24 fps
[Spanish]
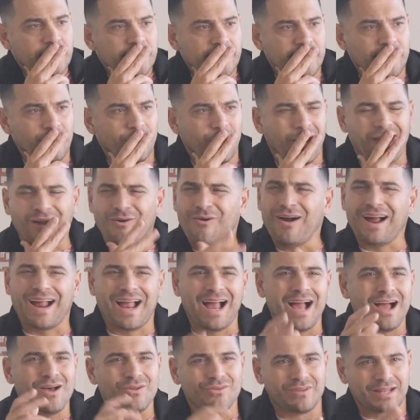¿Y lo hago
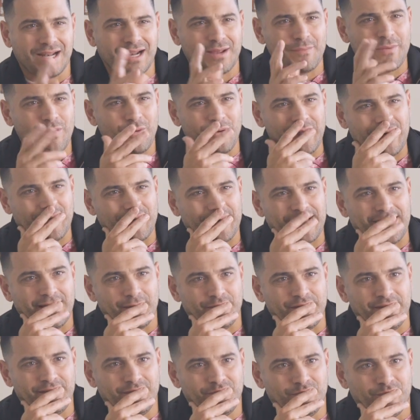acá o será que me voy a
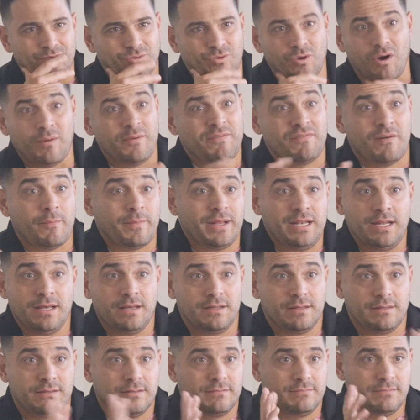Miami? Toda mi
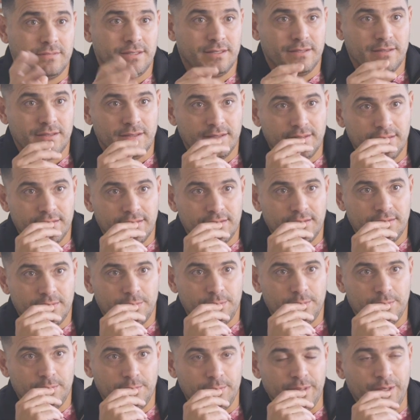familia eh,
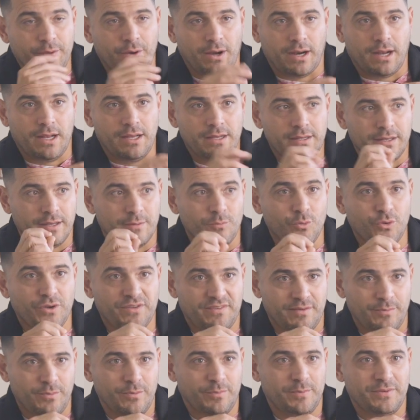vivo acá, en el
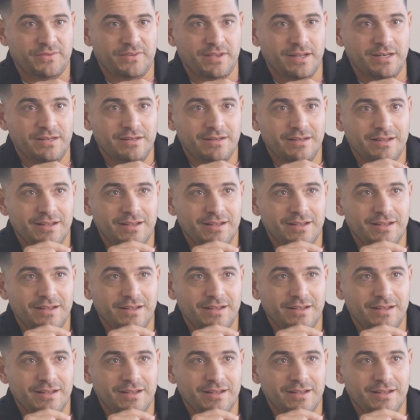municipio especial.